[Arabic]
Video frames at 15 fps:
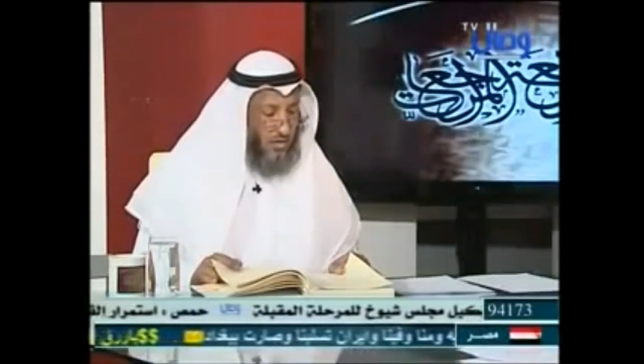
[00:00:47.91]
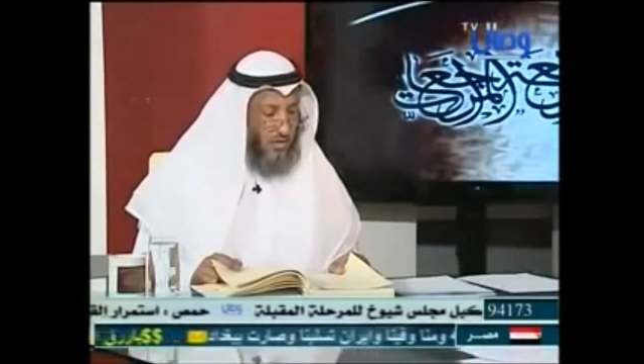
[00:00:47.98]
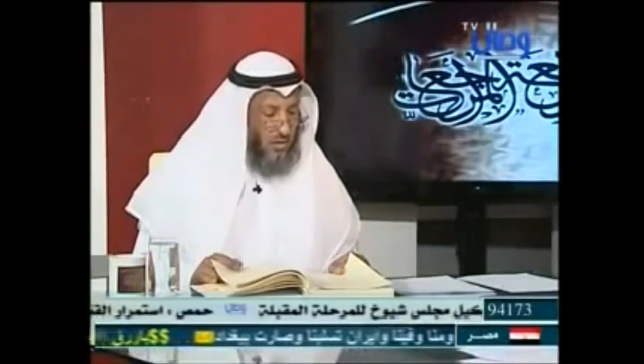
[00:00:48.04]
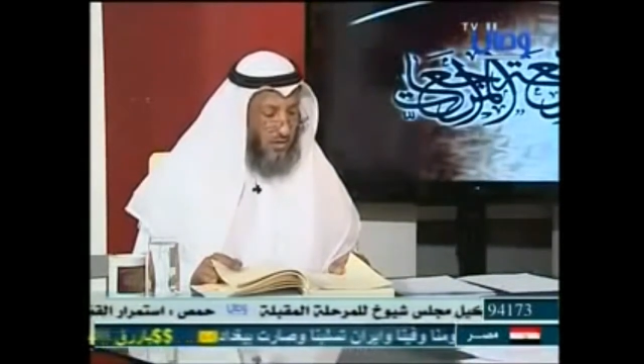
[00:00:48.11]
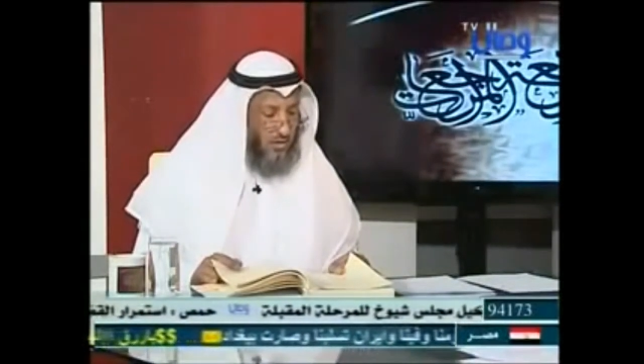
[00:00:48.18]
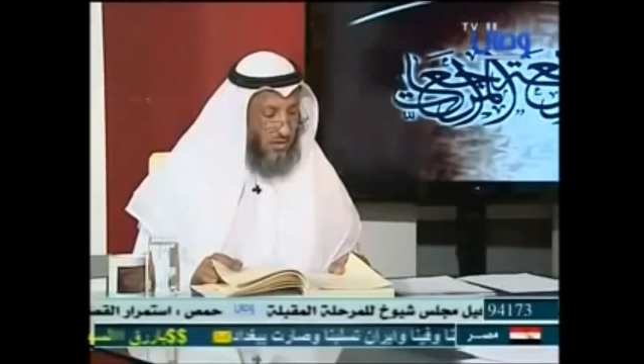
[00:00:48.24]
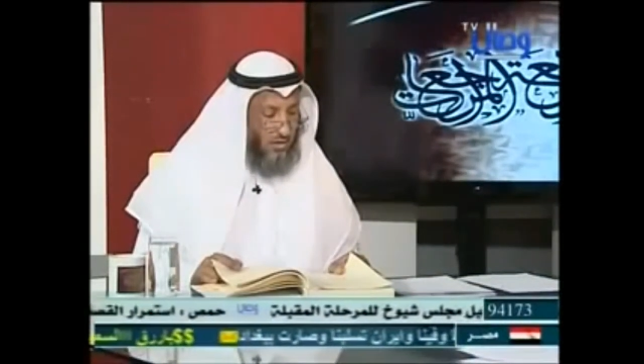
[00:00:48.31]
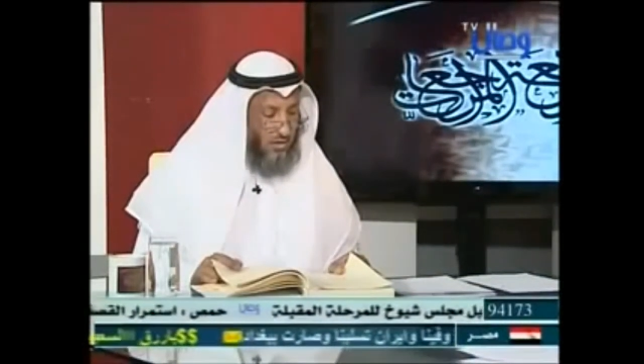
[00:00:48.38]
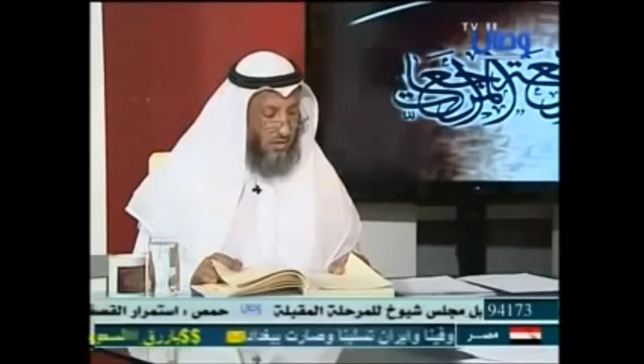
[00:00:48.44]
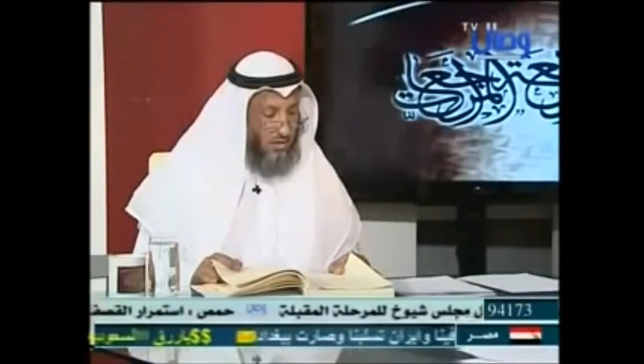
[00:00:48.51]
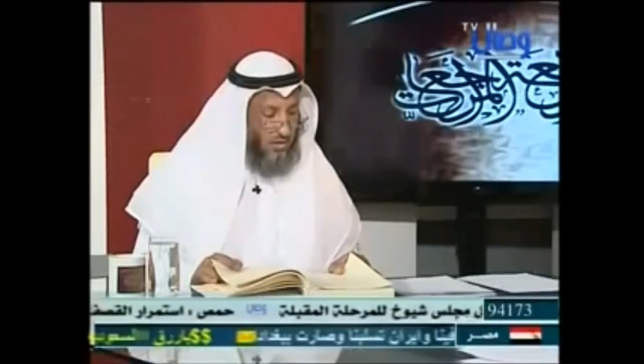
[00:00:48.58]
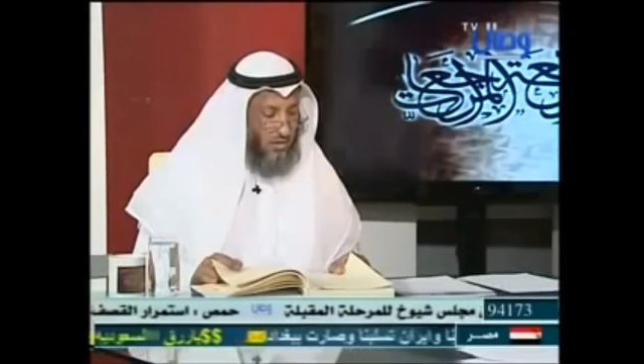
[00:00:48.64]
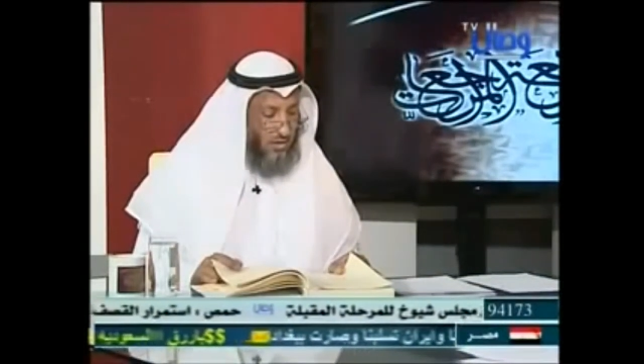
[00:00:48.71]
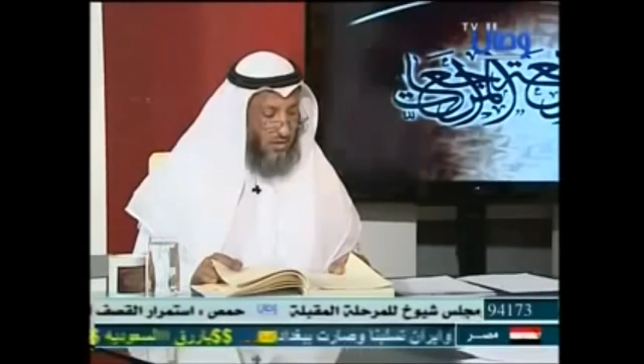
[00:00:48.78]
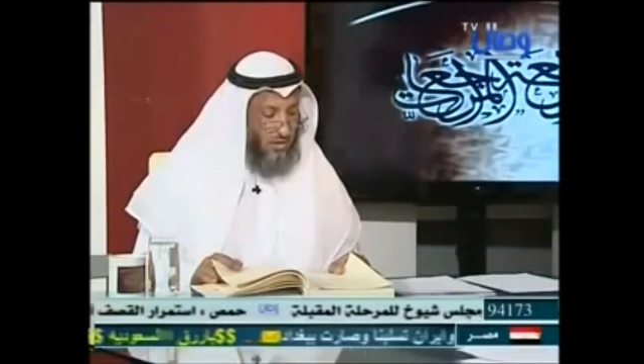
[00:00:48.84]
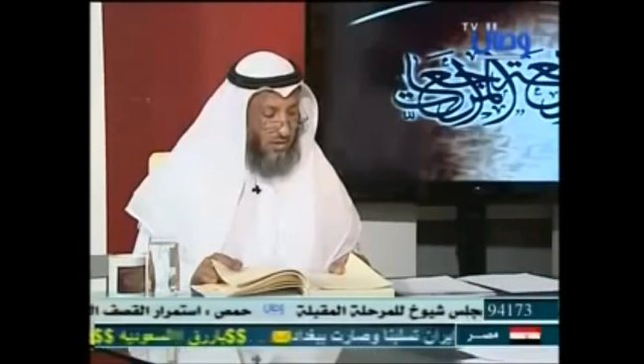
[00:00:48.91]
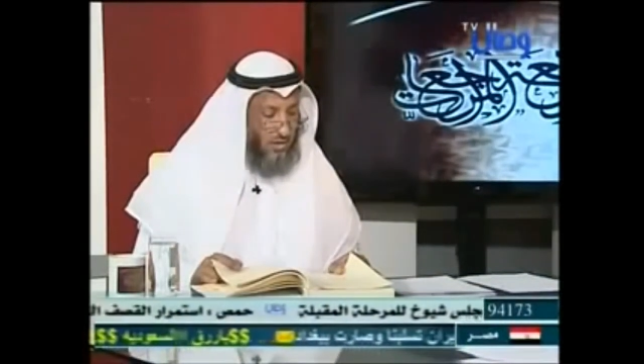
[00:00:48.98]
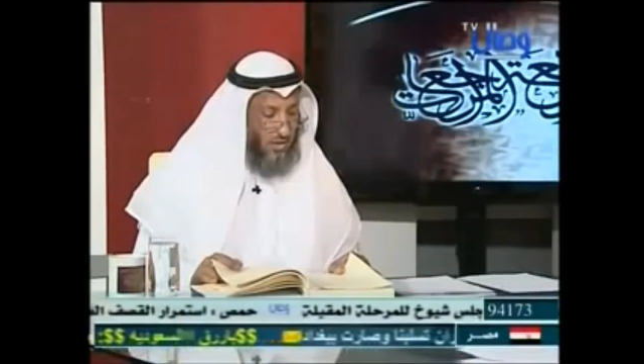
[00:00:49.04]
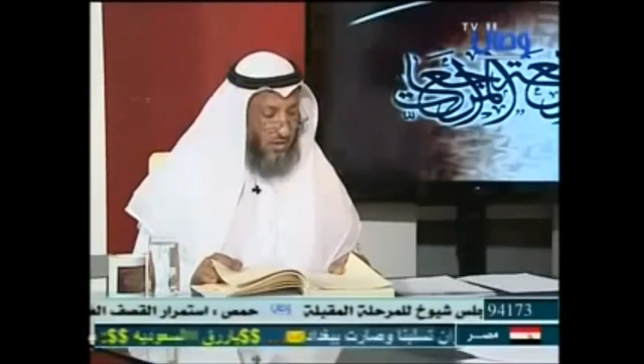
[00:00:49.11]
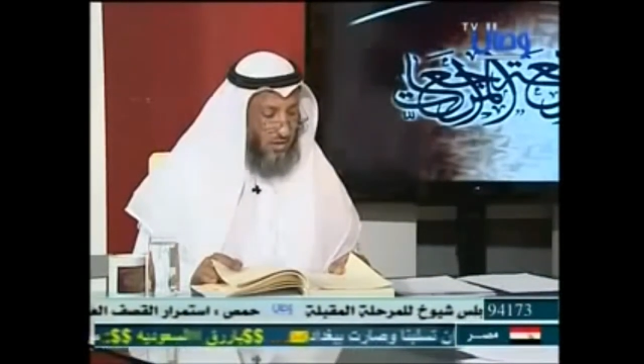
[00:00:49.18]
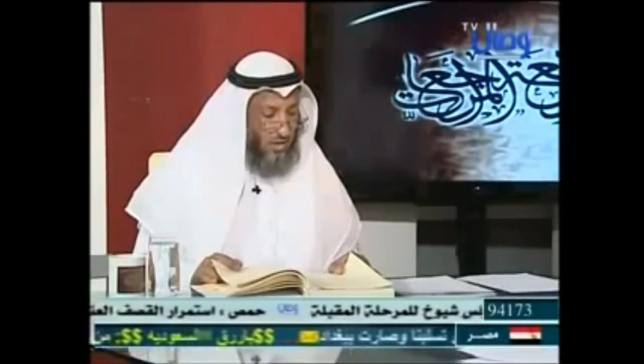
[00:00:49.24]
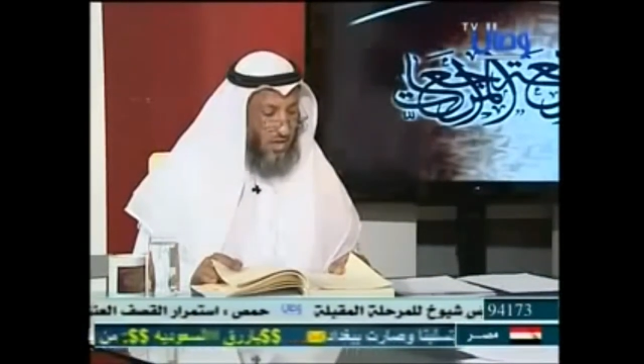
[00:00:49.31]

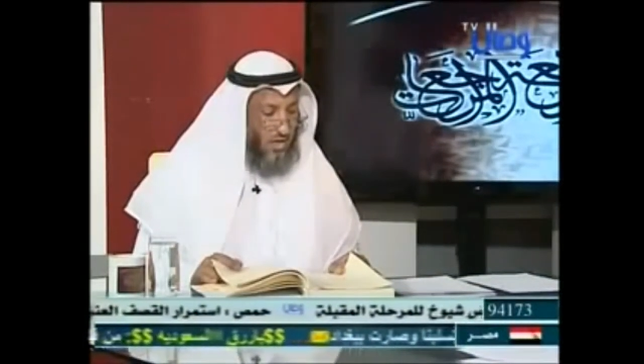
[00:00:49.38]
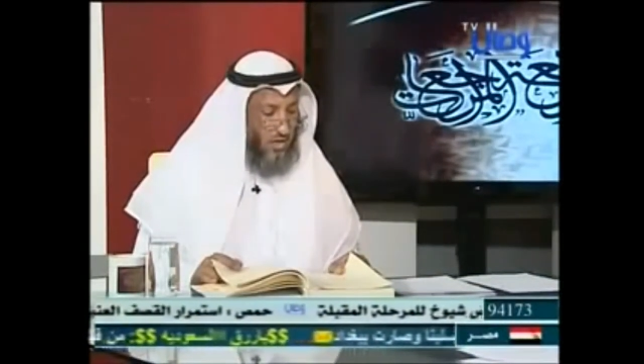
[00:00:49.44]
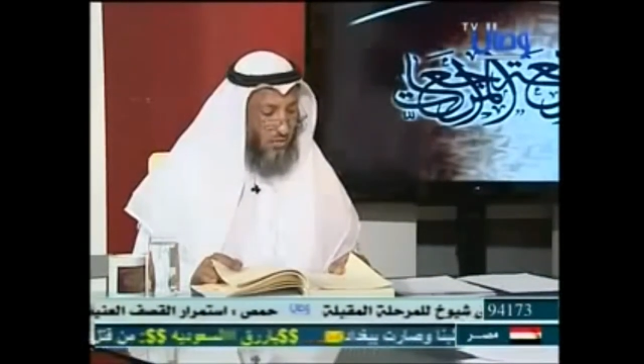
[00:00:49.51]
آه،